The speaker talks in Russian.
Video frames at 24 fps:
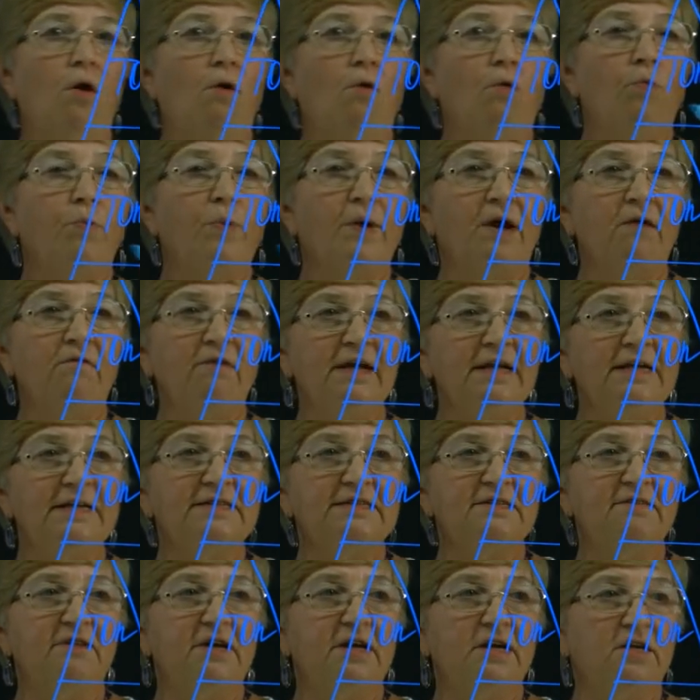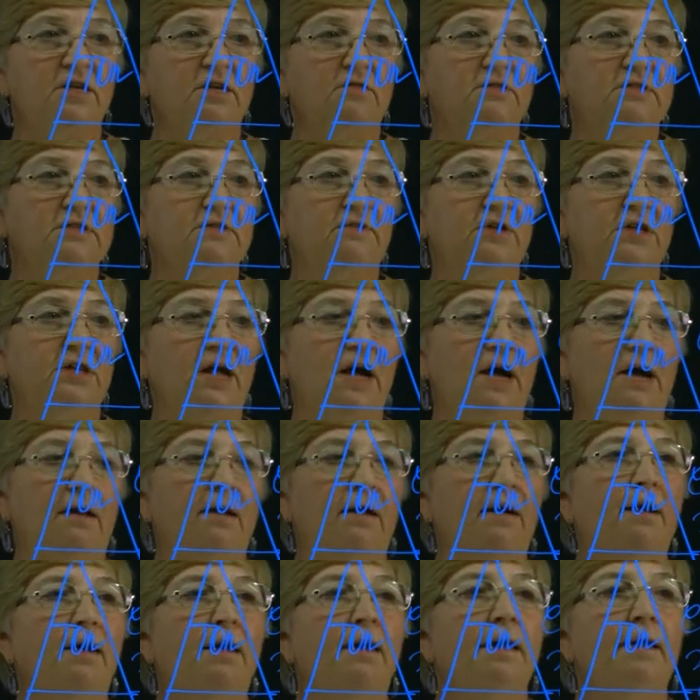Управленец верхнего звена
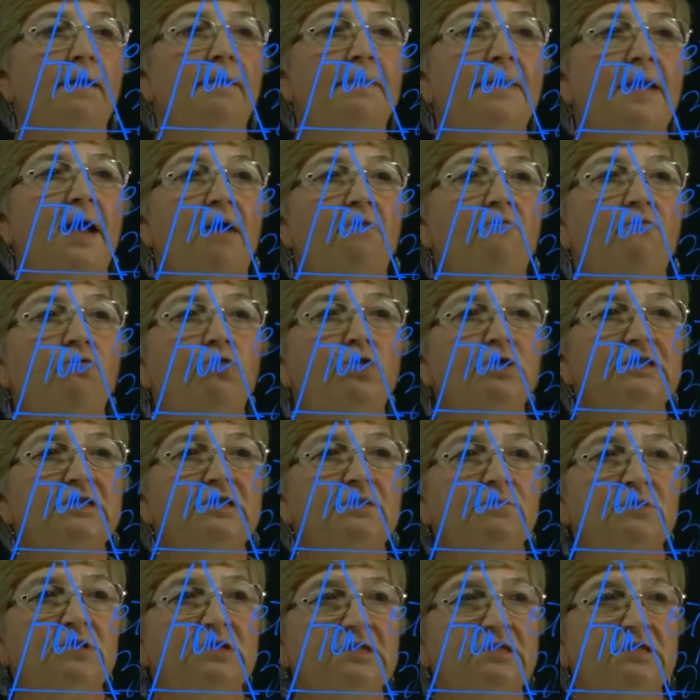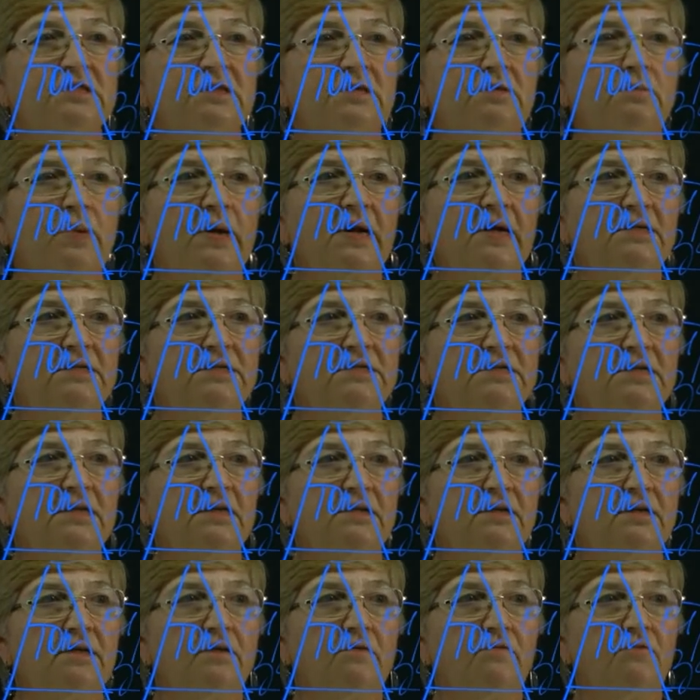на
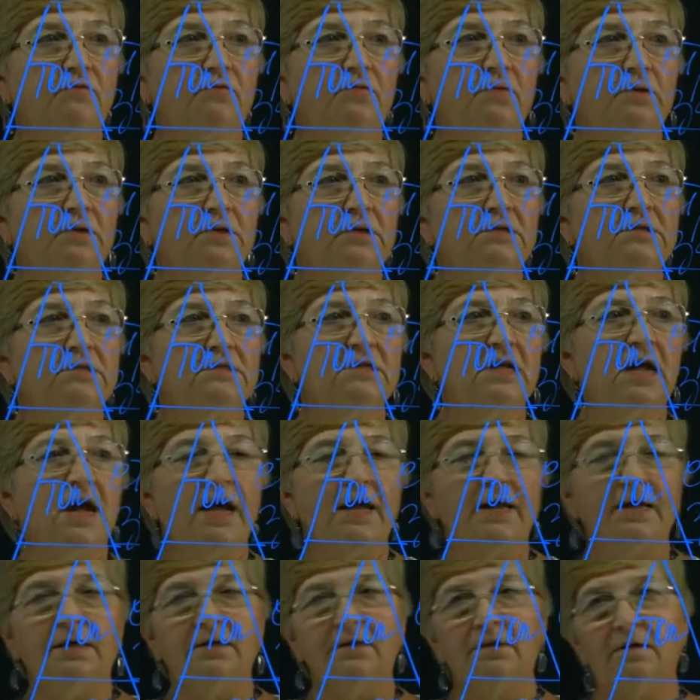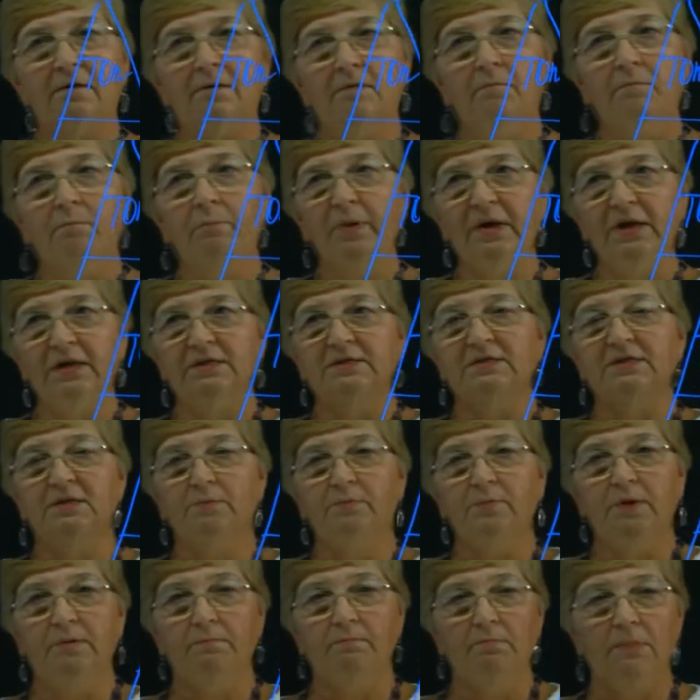80% знает
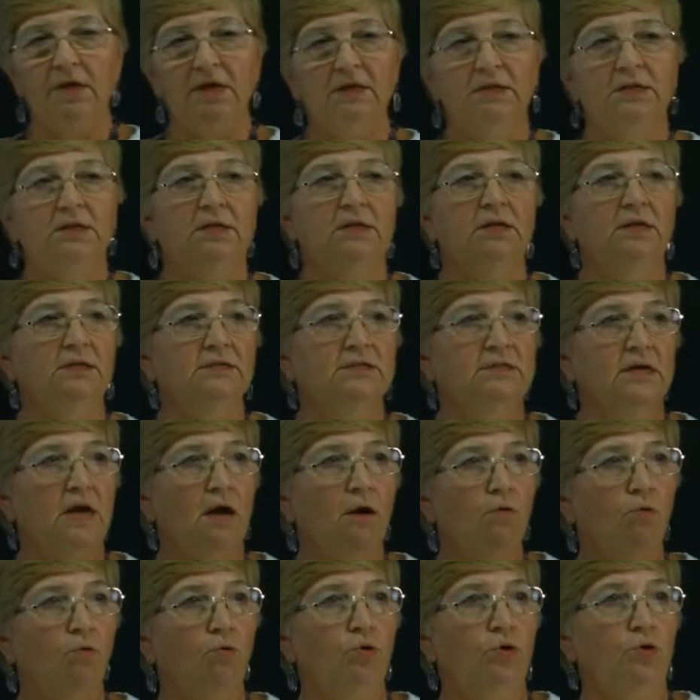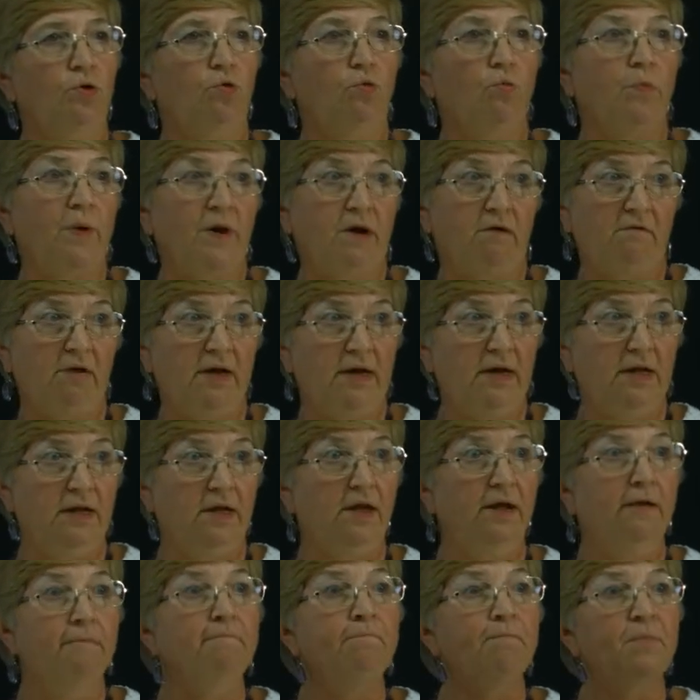принципы, методы, законы
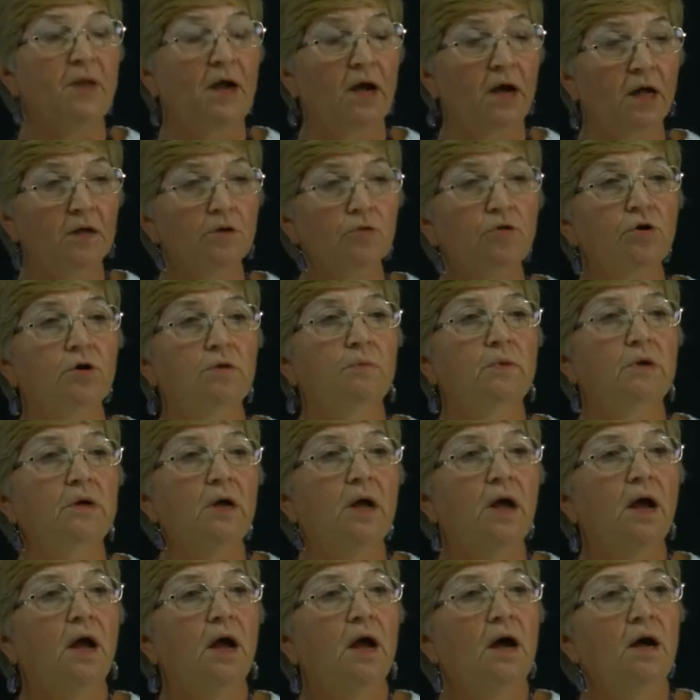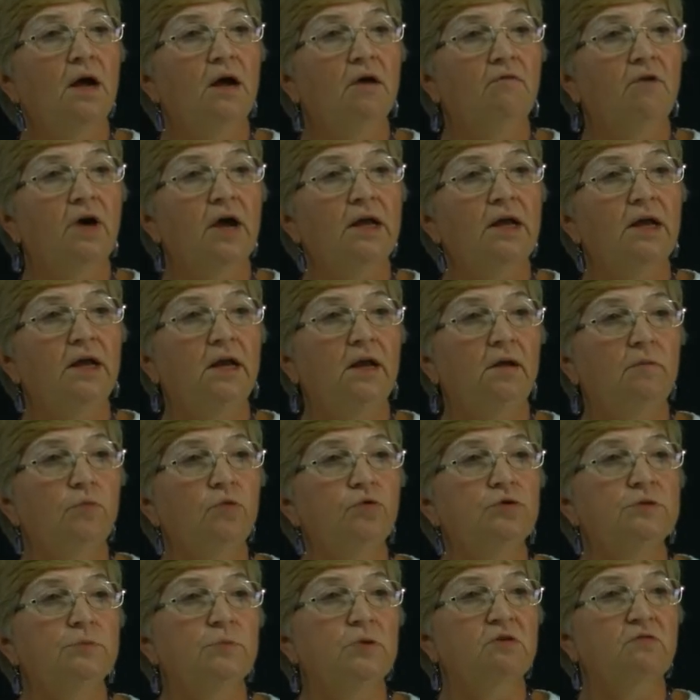управления, о которых мы говорили и
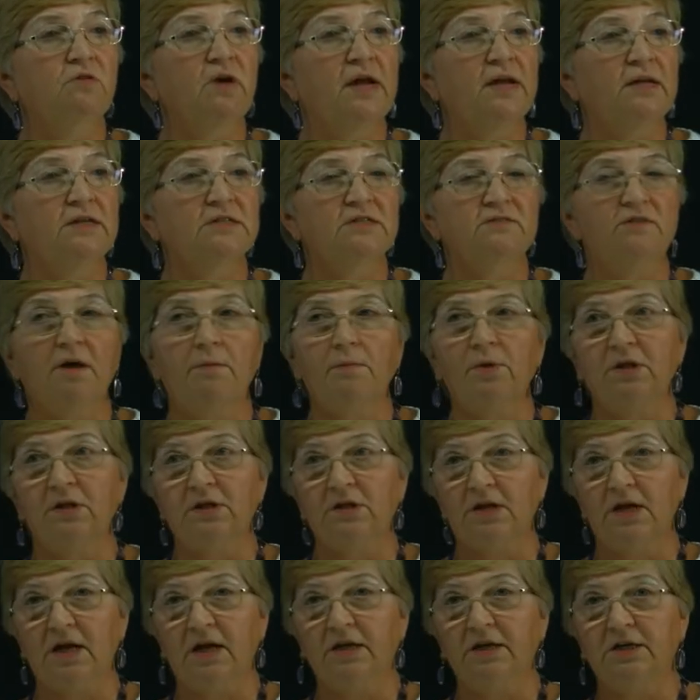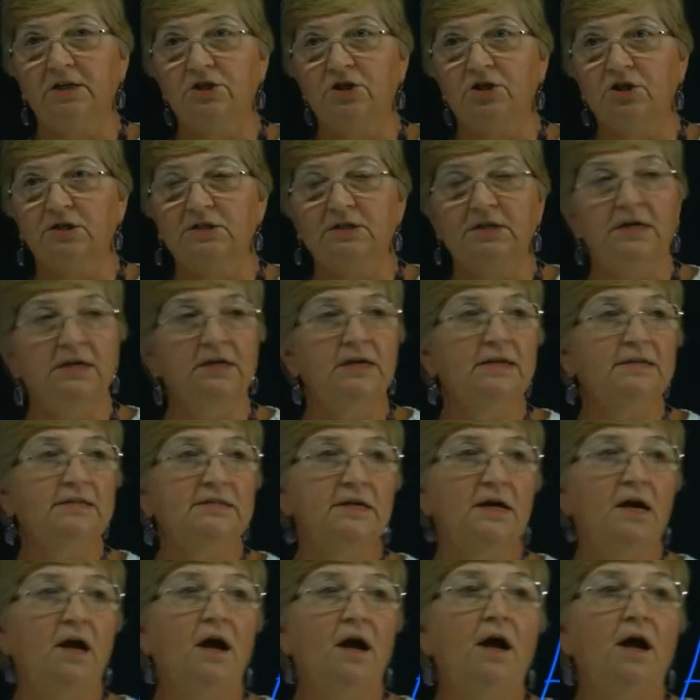будем говорить с вами на дальнейших
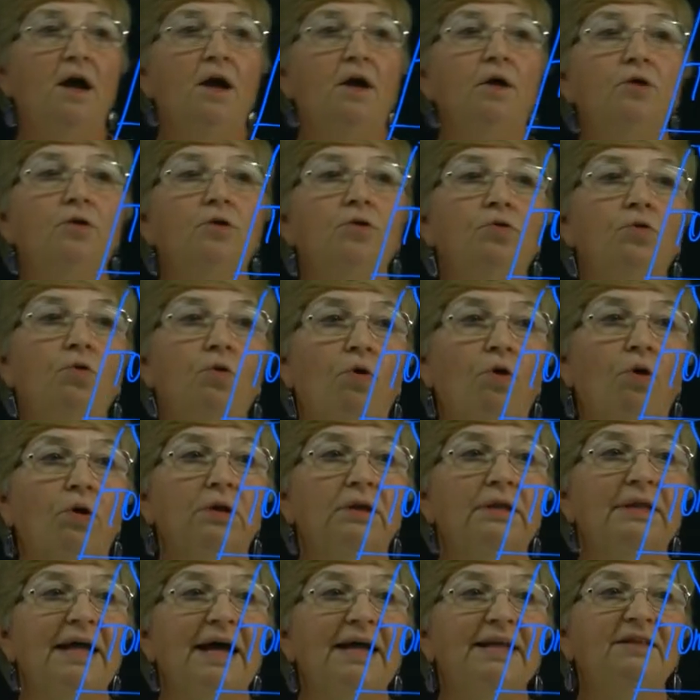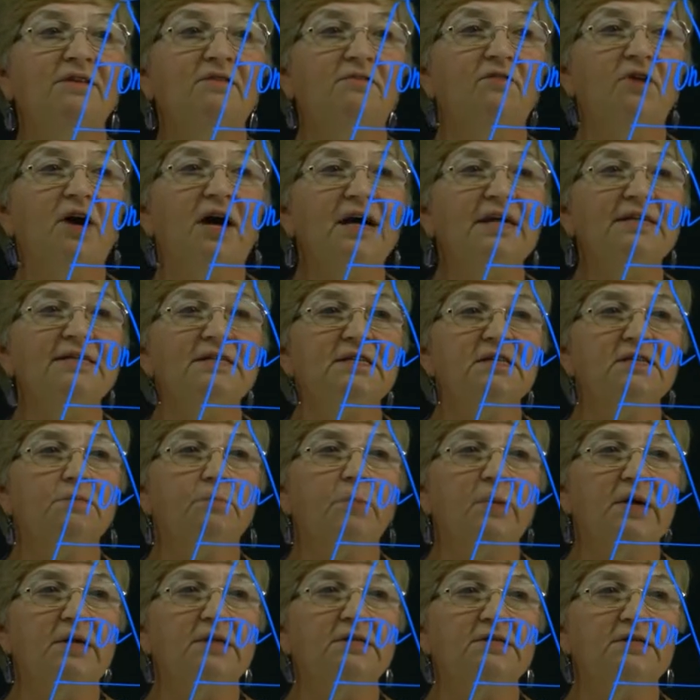занятиях, но на
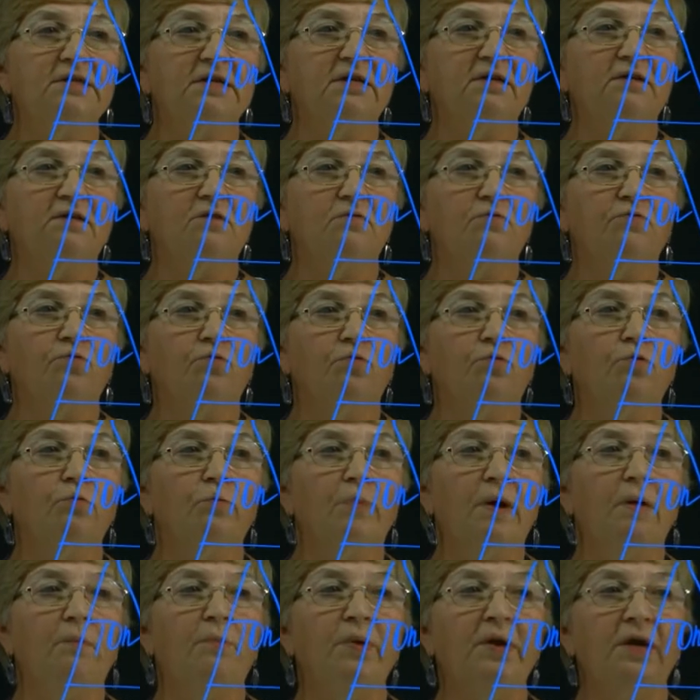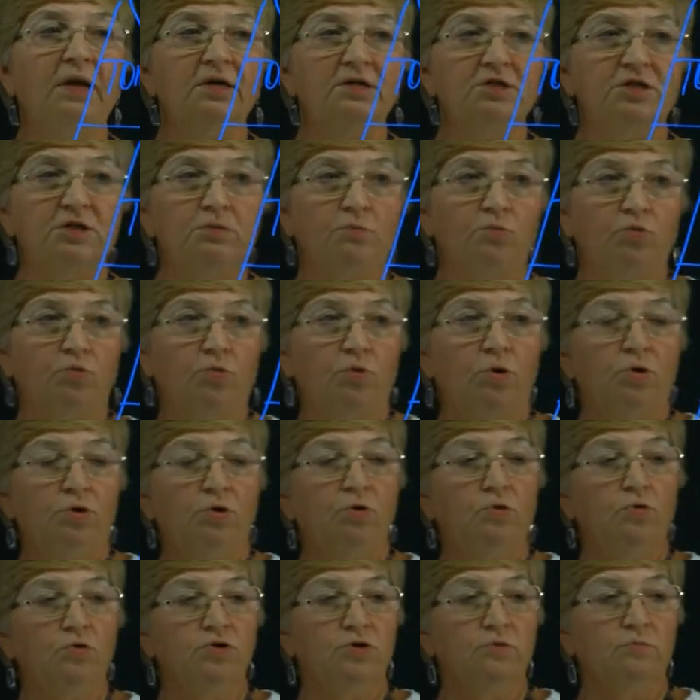20% он по-прежнему
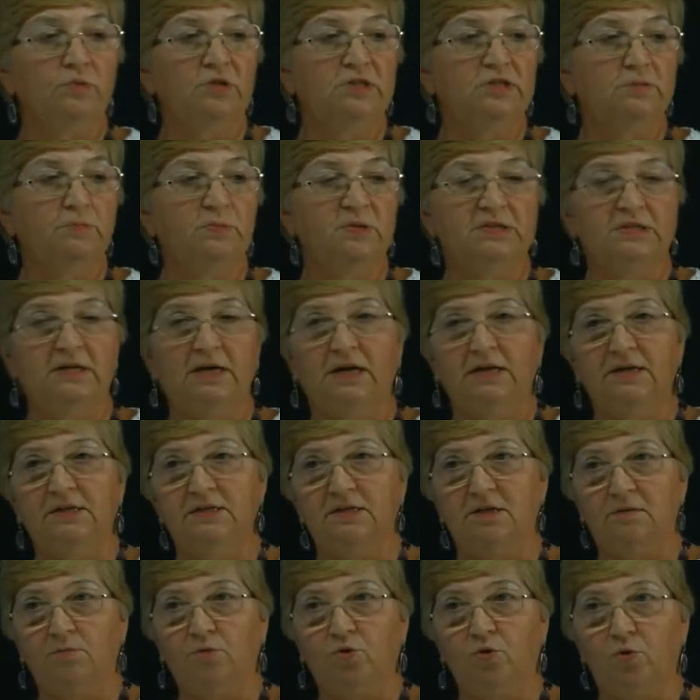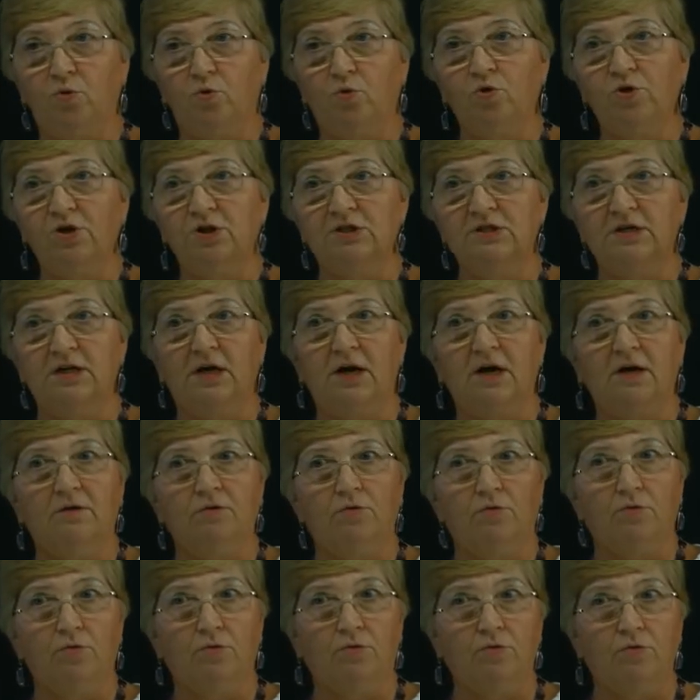должен быть специалистом той отрасли,
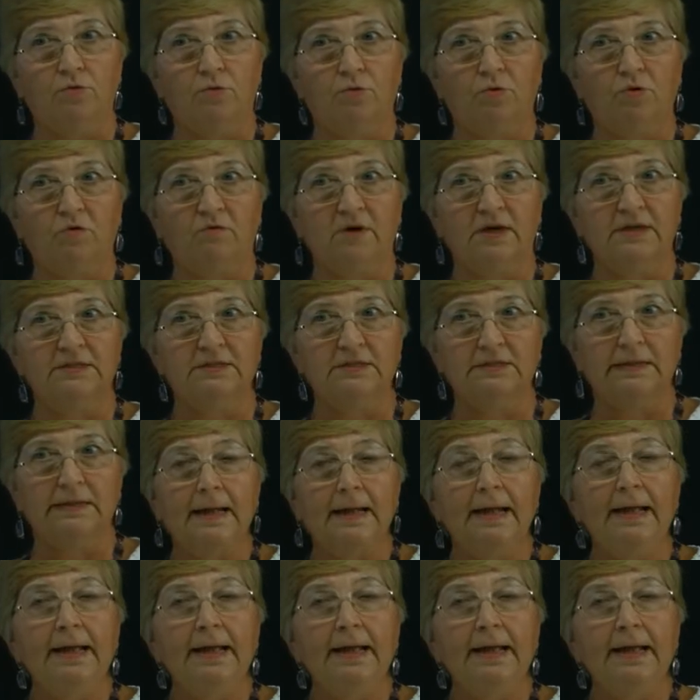которую он руководит.